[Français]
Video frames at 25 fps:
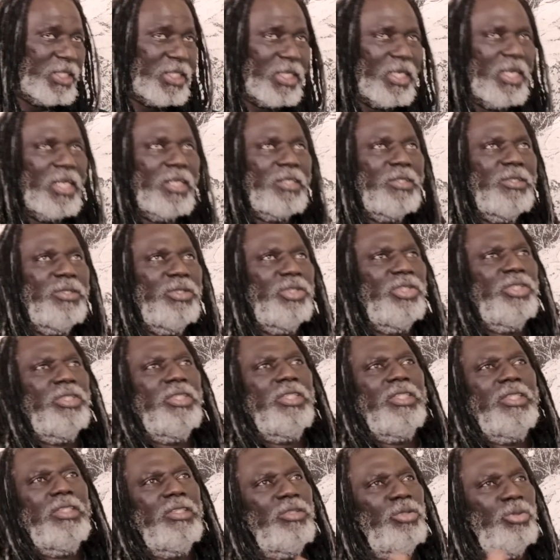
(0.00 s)
c'est là que
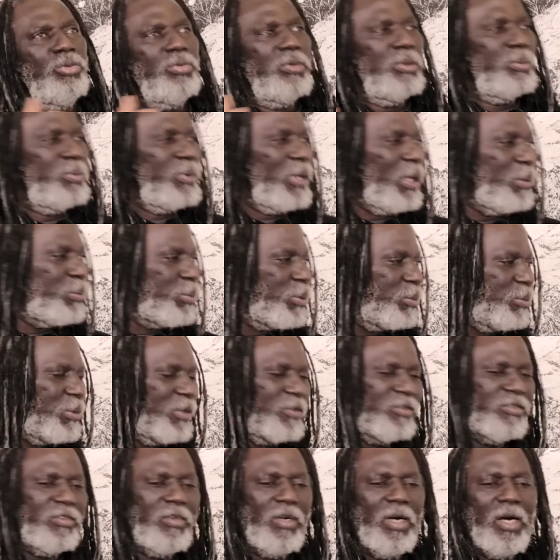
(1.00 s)
j'ai joué pour la
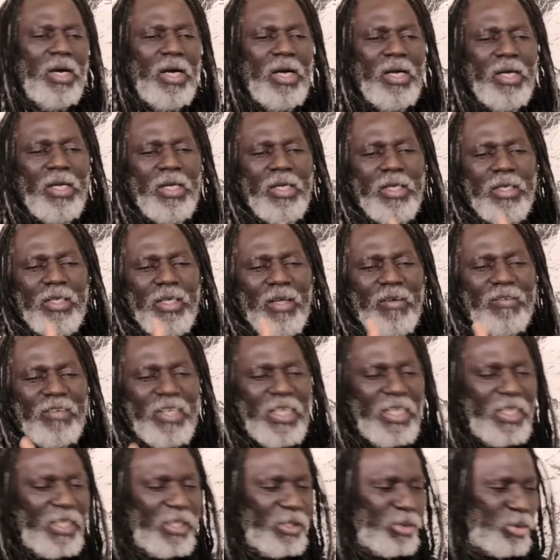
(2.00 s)
première fois. Il y avait
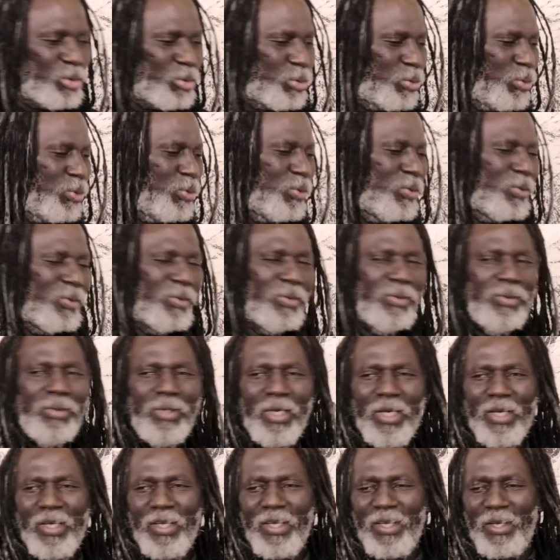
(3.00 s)
un retour,
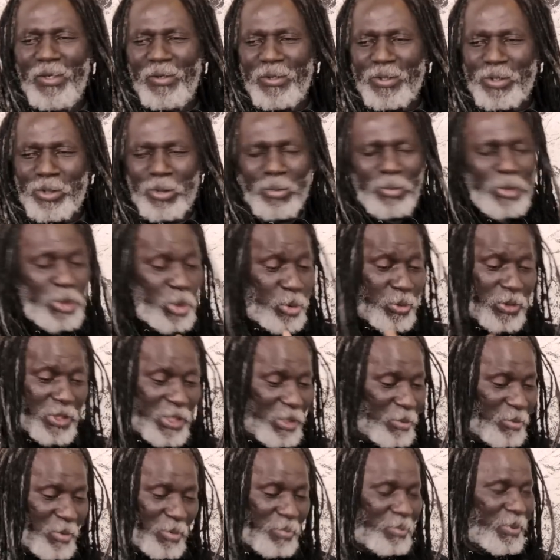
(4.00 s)
parce que moi, je
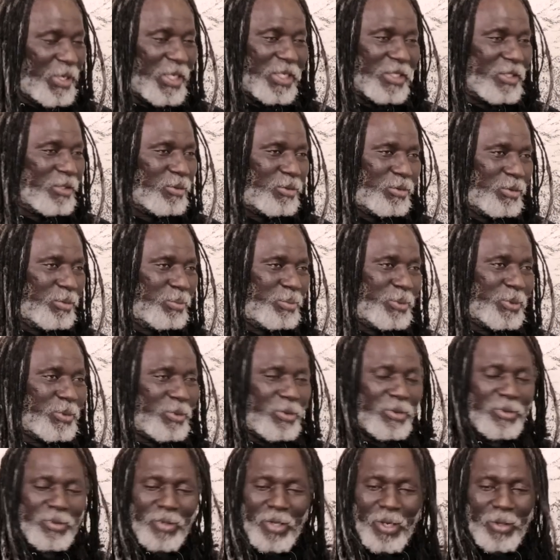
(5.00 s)
connaissais même pas les retours,
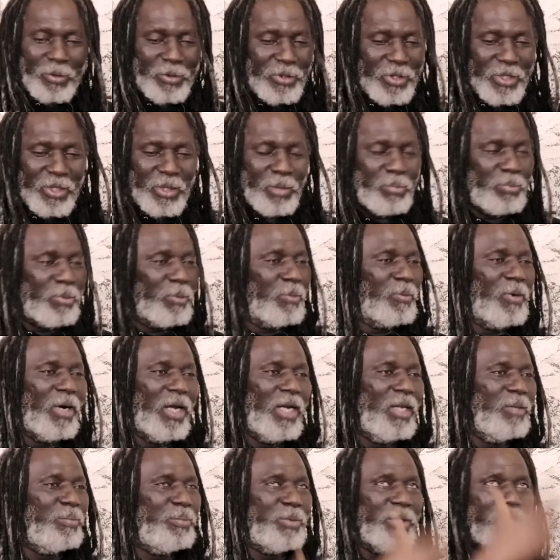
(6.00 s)
puisque à Odiné, pour
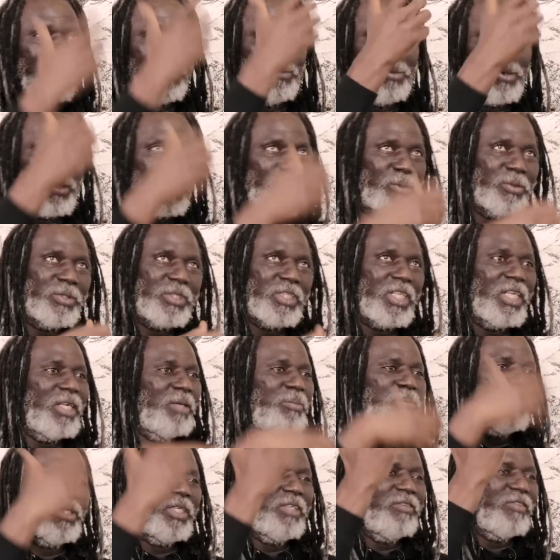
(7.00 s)
moi, les pieds des micros c'était les
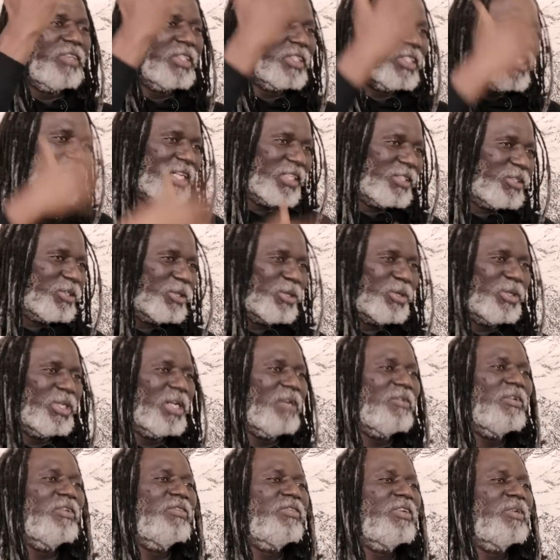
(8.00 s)
pieds des ventilateurs qu'on
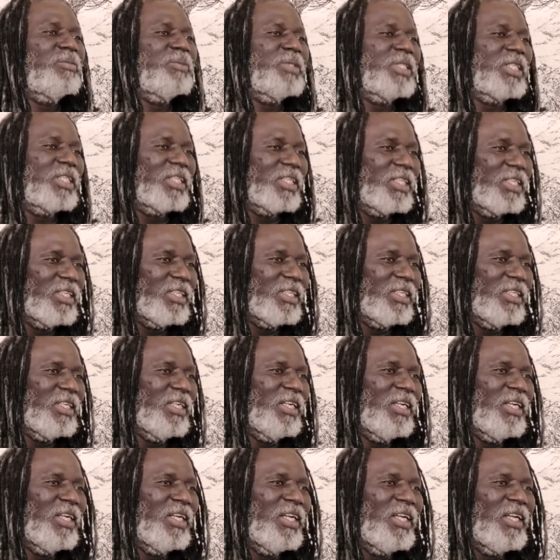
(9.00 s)
avait fabriqués.
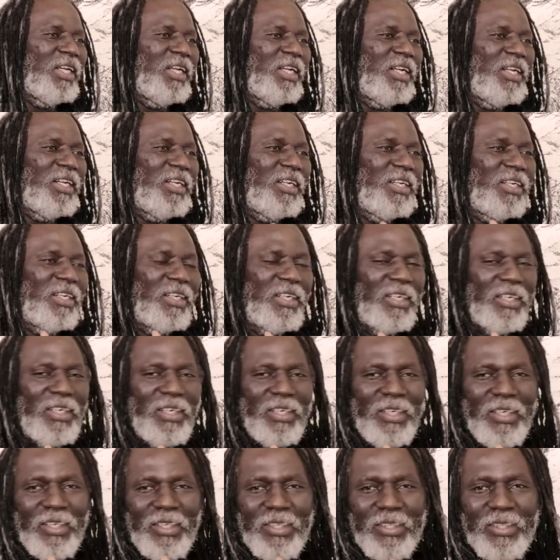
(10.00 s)
Wow.
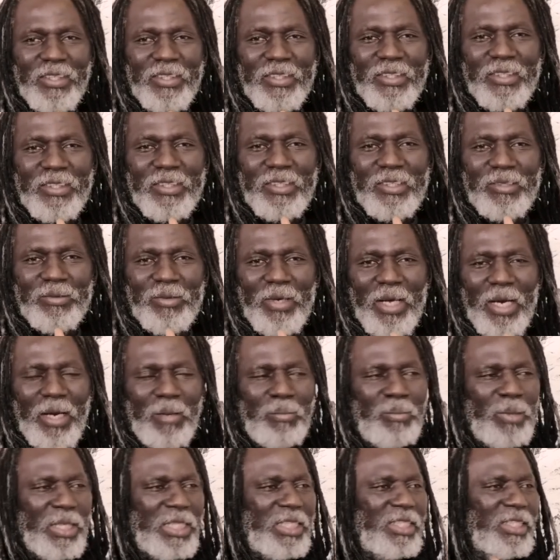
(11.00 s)
Euh, tu vois, la
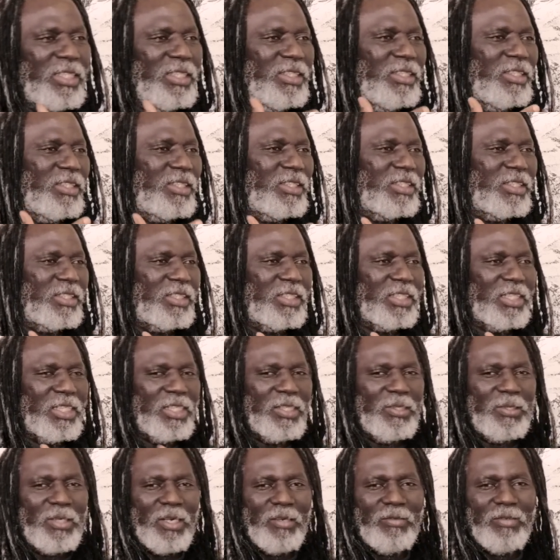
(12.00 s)
batterie,
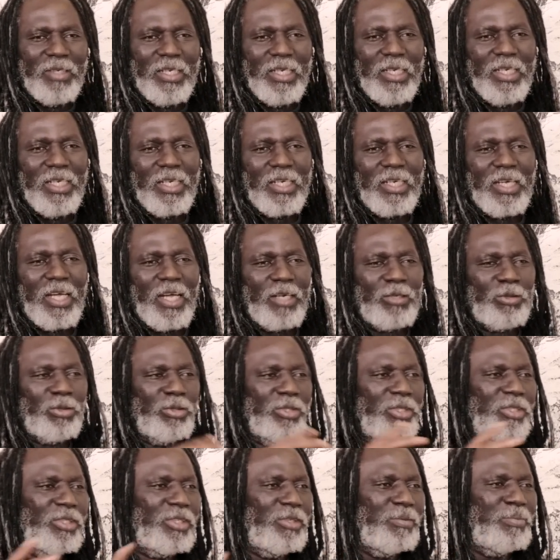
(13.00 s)
c'était, on avait les
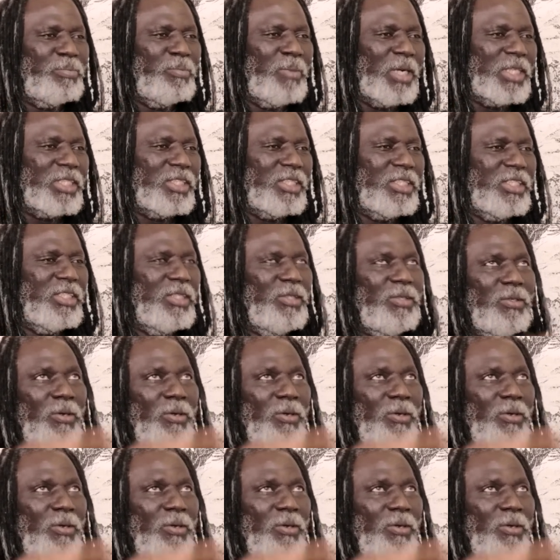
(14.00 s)
cartons de cube magie